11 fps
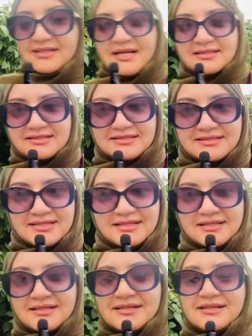لا تنسي
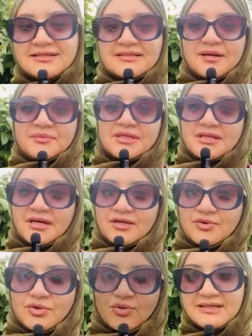تعملي لي لايك
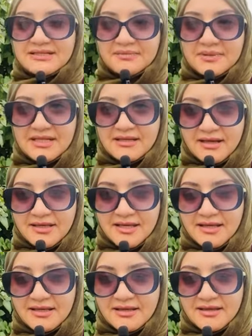كتبي لي
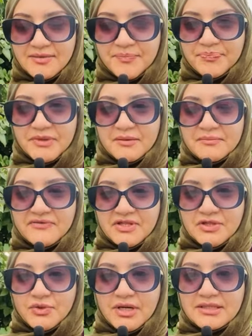رايك
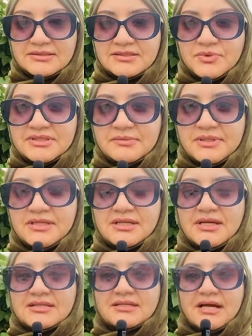بفيديوهاتي واكتبي لي
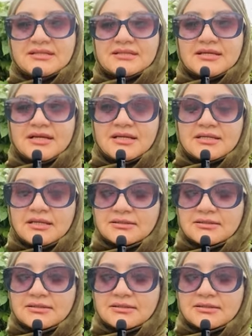اذا عندك اي